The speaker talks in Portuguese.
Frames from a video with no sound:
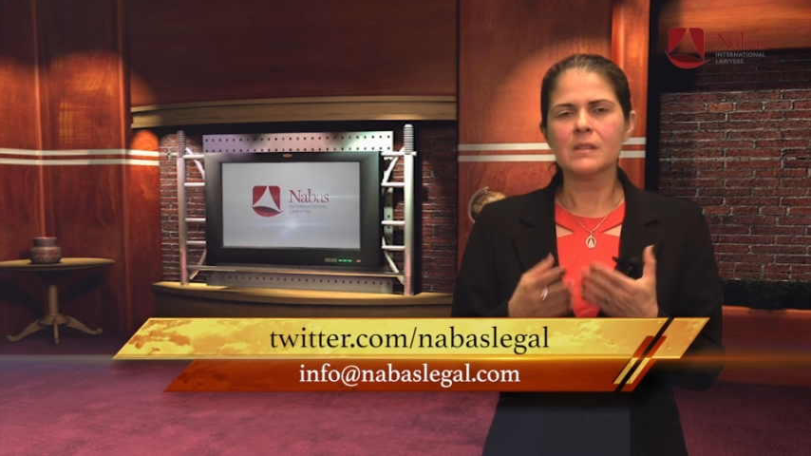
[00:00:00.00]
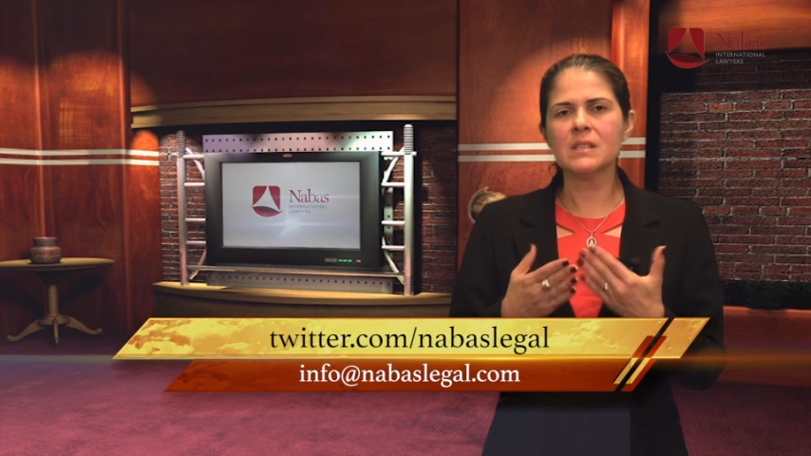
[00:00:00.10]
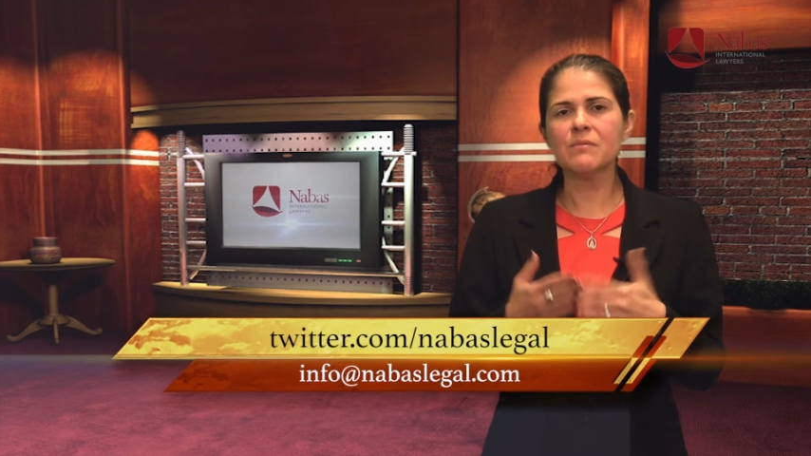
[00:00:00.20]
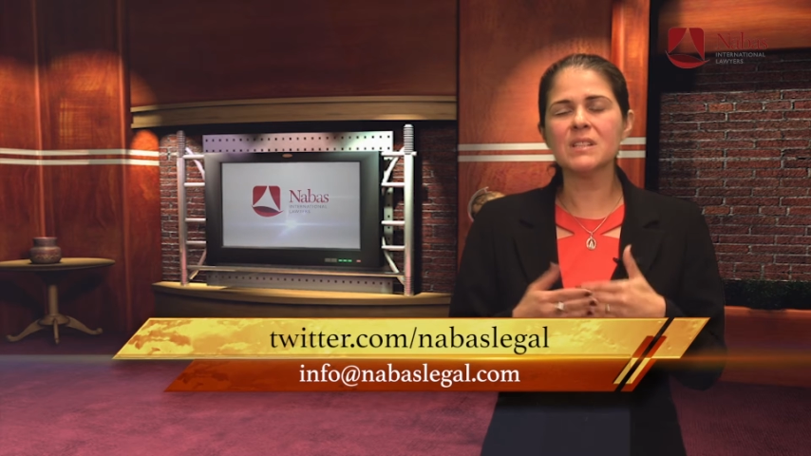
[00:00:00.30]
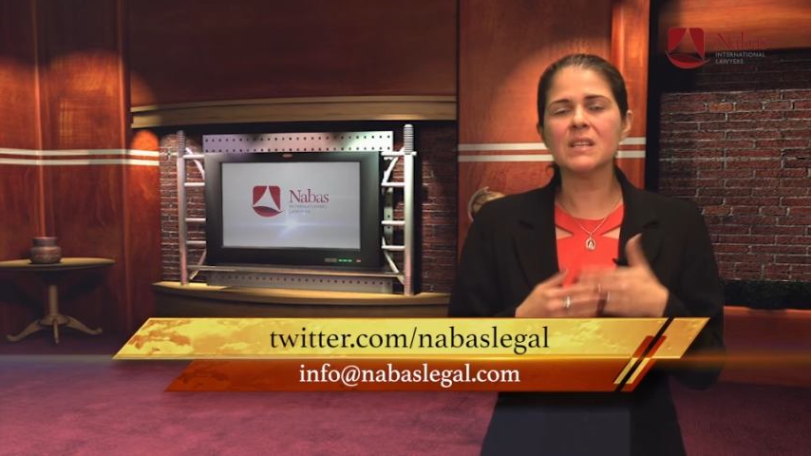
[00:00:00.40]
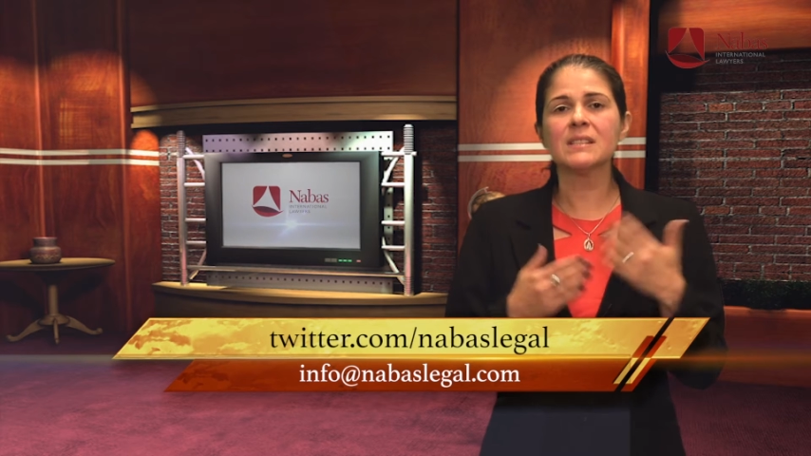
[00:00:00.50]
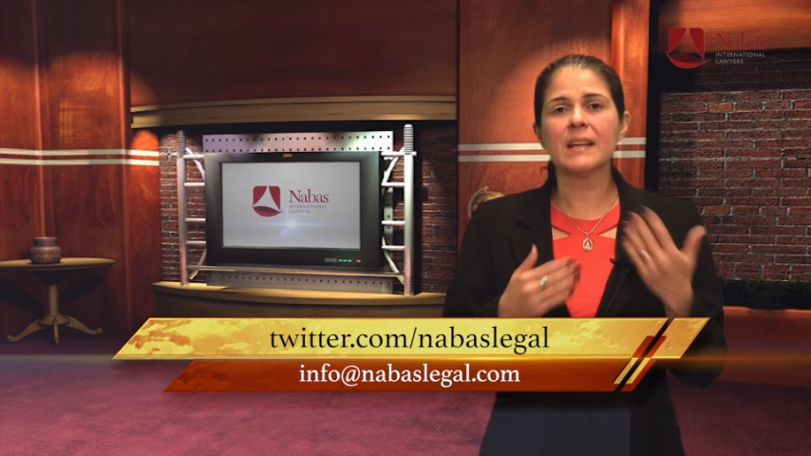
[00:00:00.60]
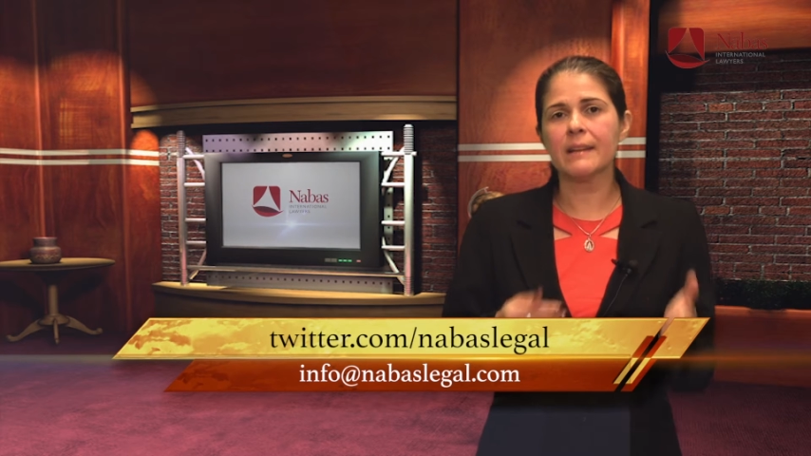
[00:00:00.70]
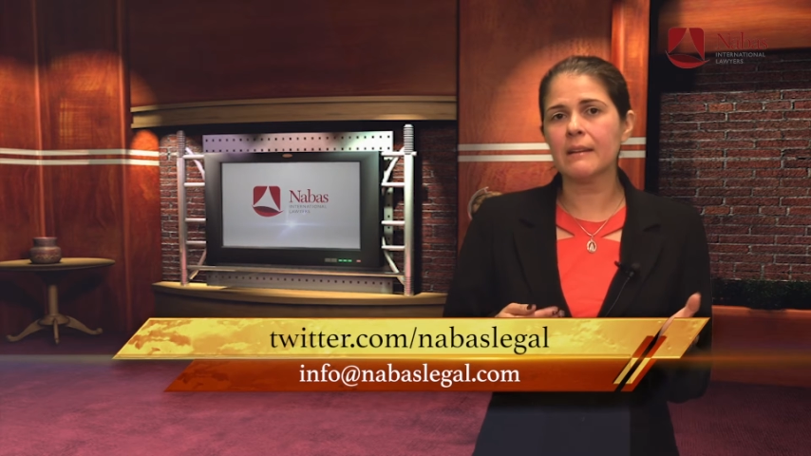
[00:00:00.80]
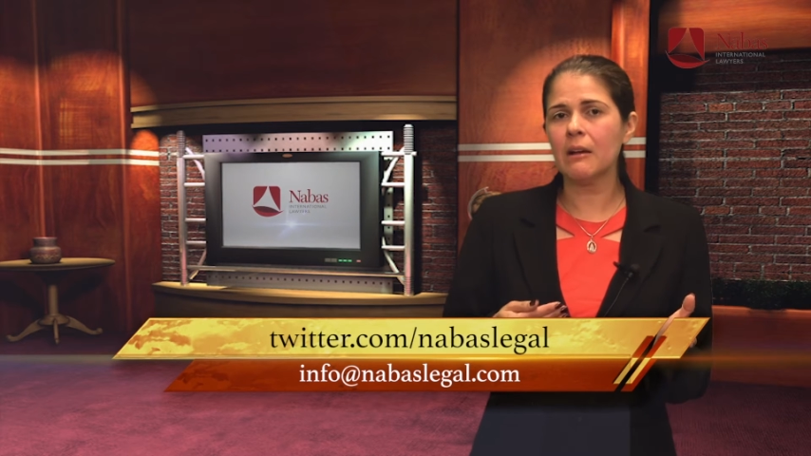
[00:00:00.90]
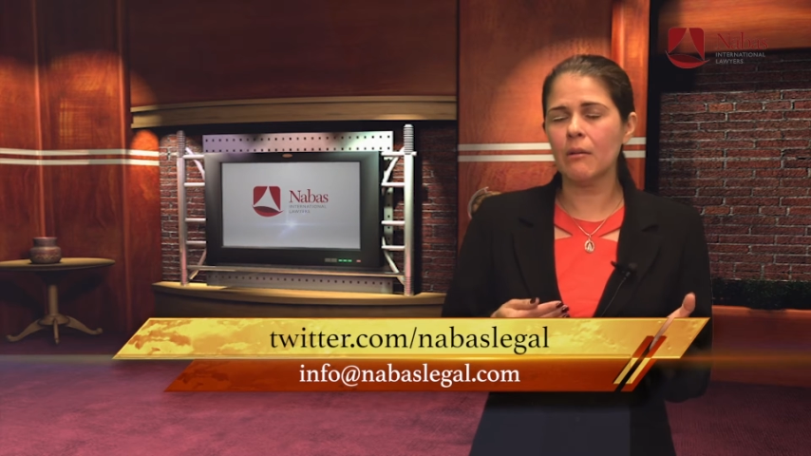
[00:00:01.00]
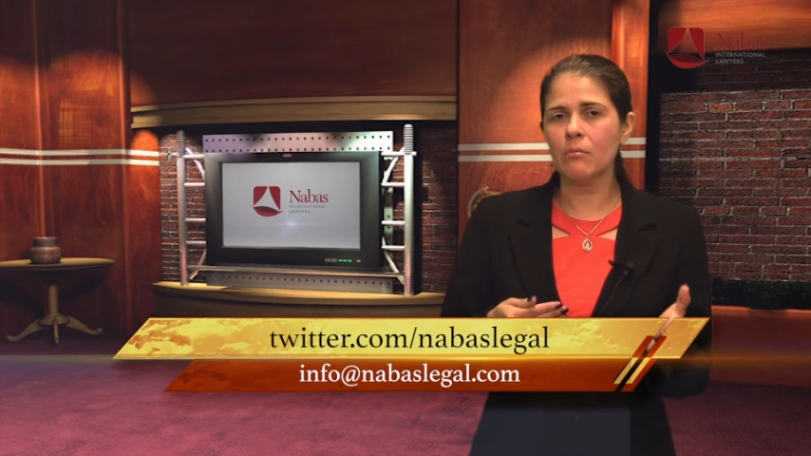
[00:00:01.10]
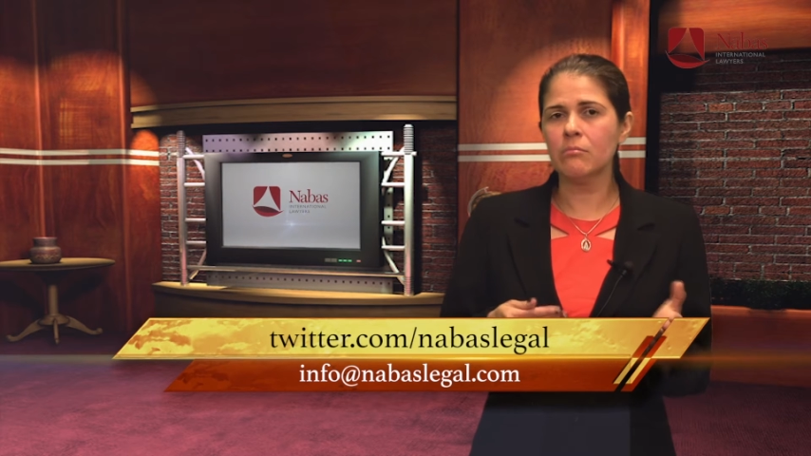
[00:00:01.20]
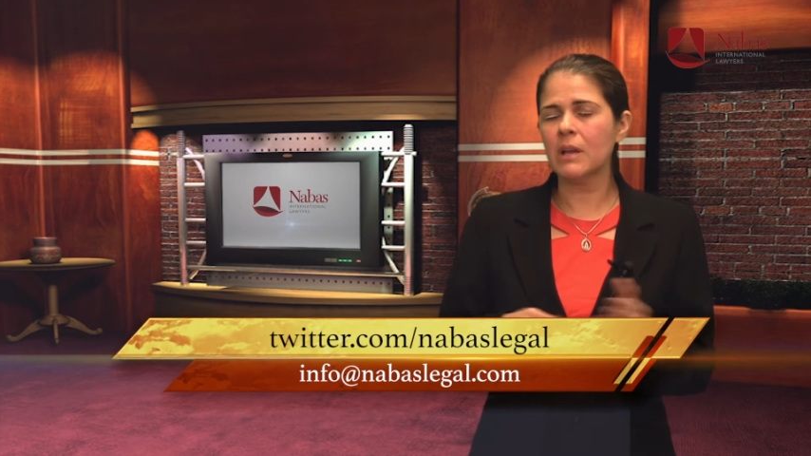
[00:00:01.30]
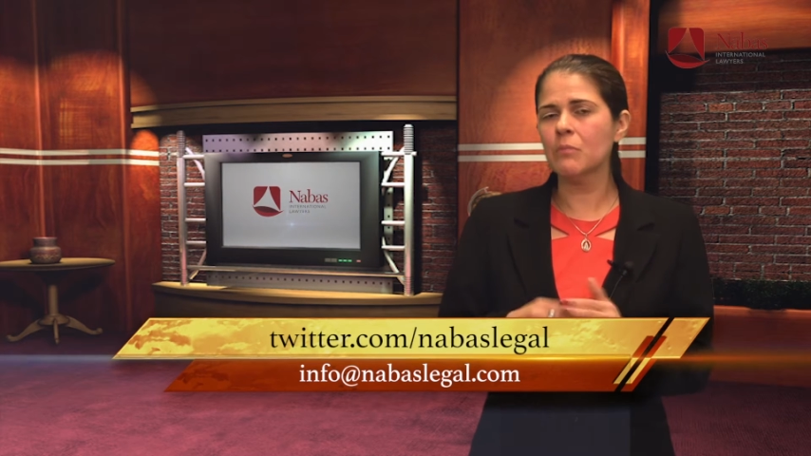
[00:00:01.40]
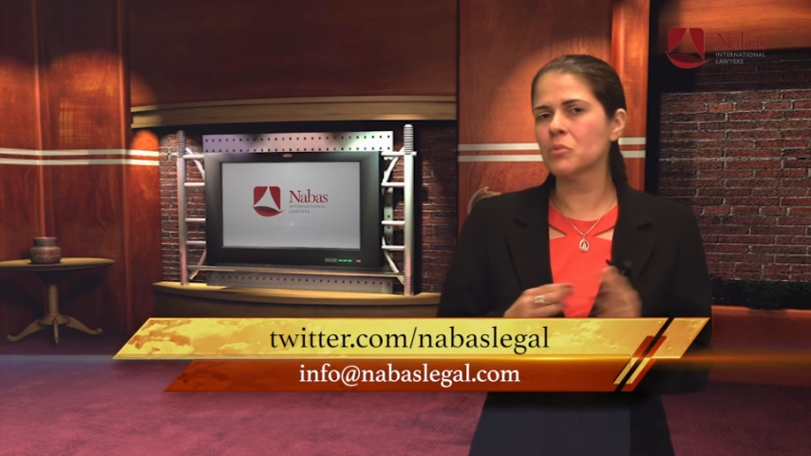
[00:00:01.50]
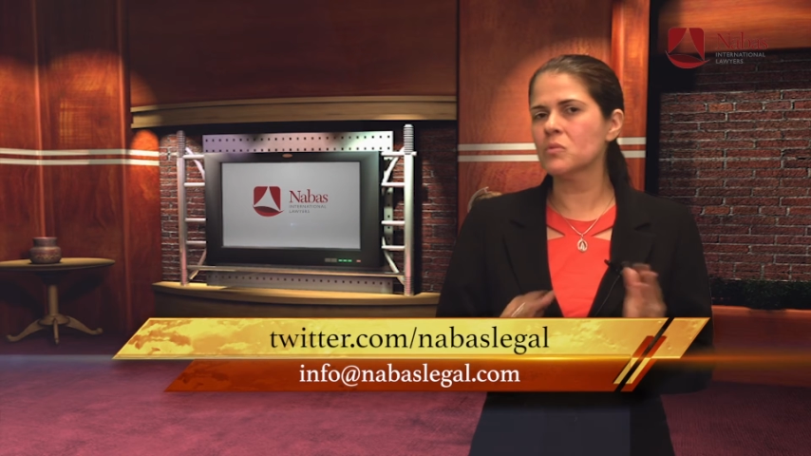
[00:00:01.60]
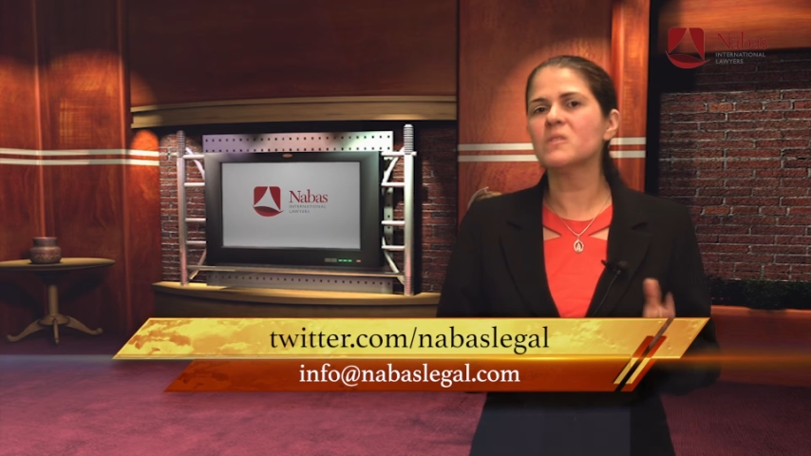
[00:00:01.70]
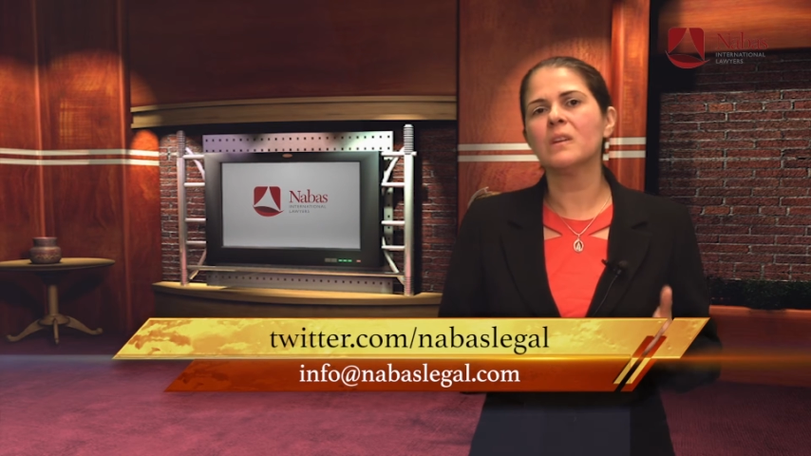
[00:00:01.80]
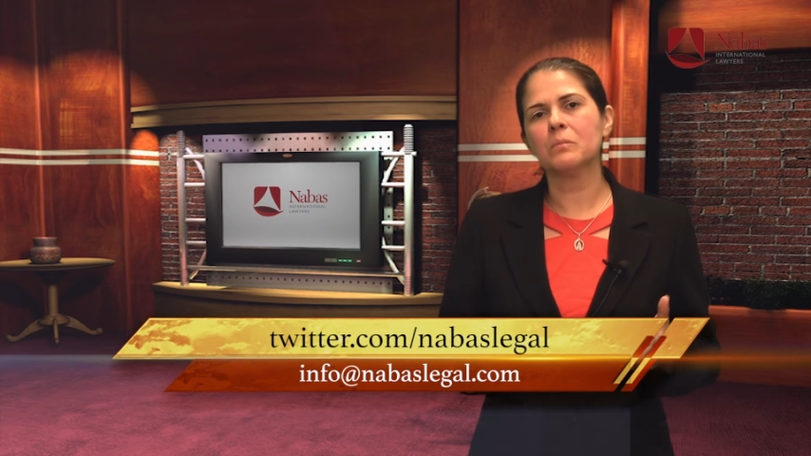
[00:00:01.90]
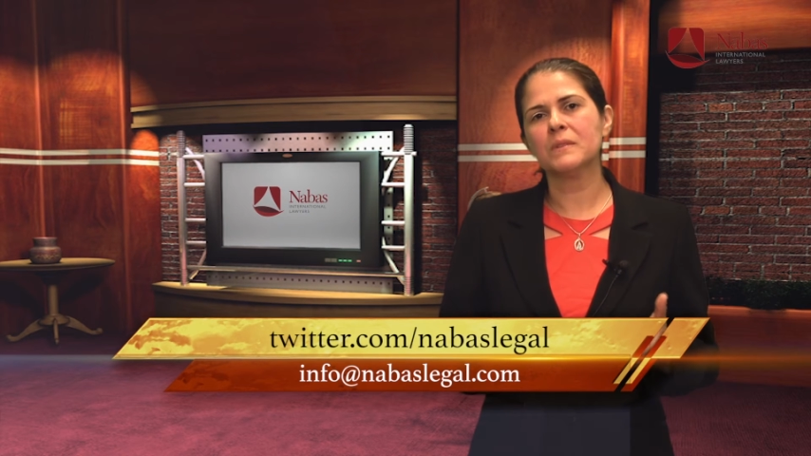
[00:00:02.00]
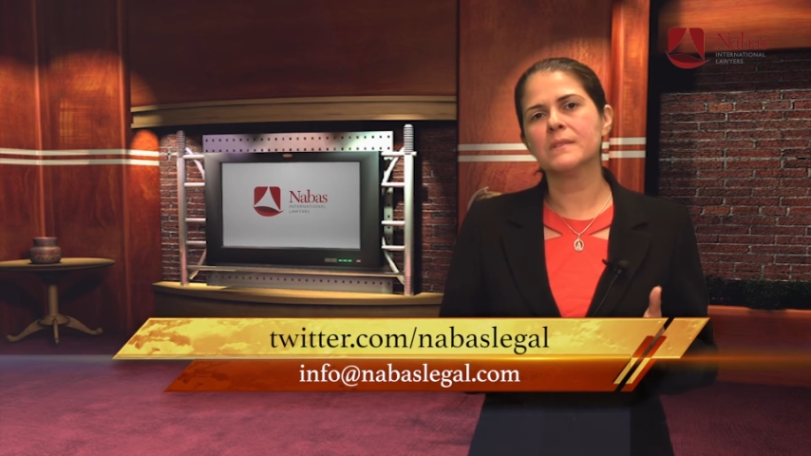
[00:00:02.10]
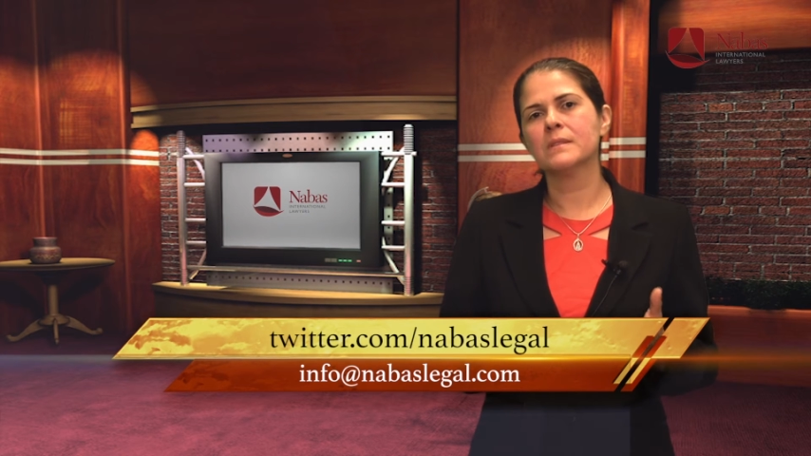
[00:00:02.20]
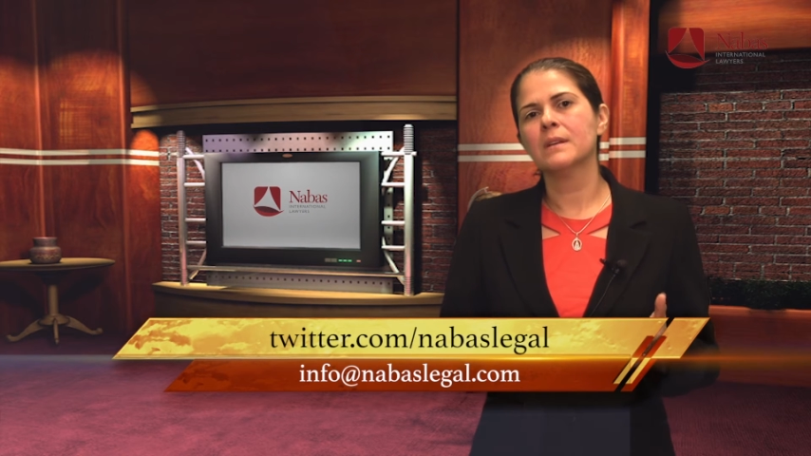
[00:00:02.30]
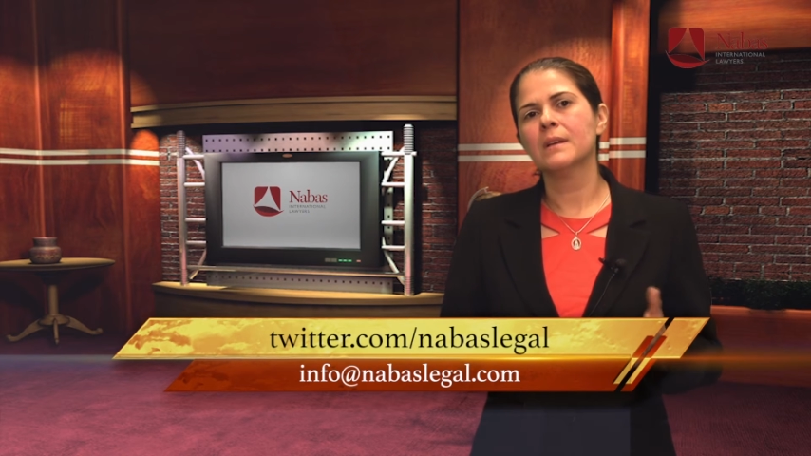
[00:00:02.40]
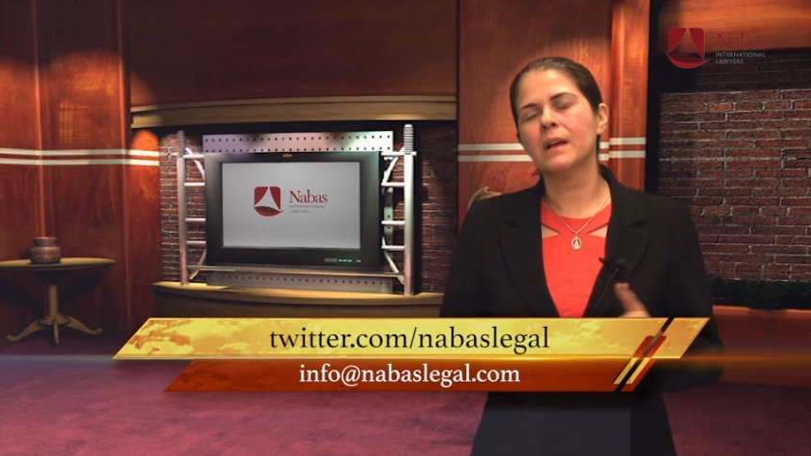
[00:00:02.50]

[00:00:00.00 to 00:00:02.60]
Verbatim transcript: Se você está legal, é muito simples.